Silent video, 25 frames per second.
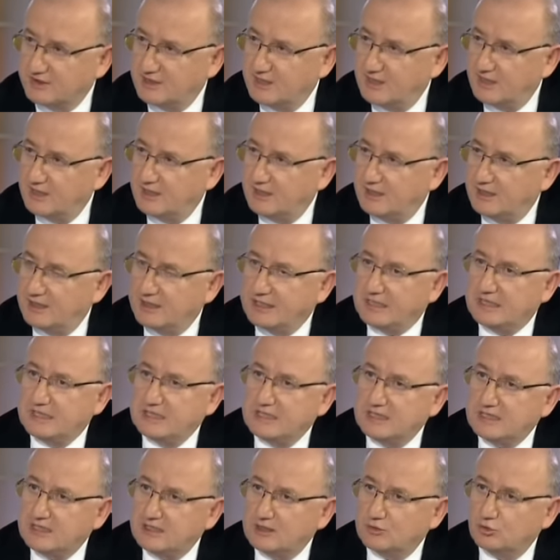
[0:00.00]
Evet
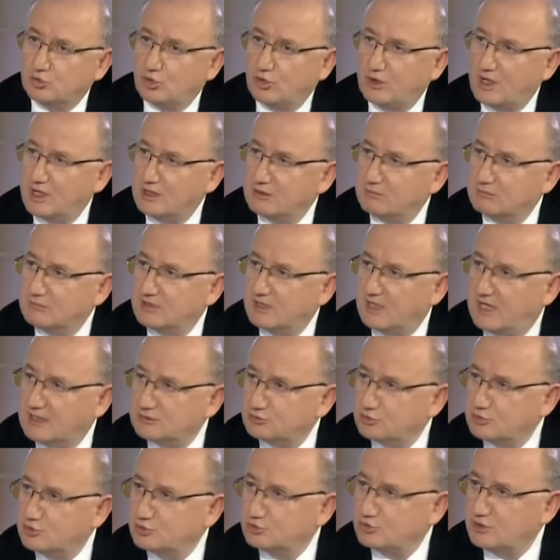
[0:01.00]
iyi donanımlı, az
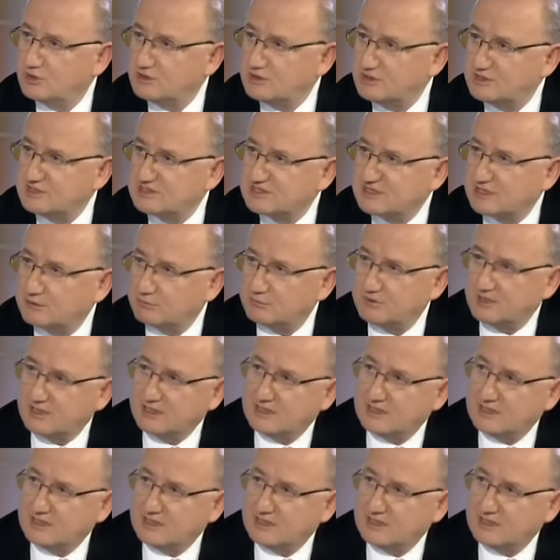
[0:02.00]
önce söylediğiniz gibi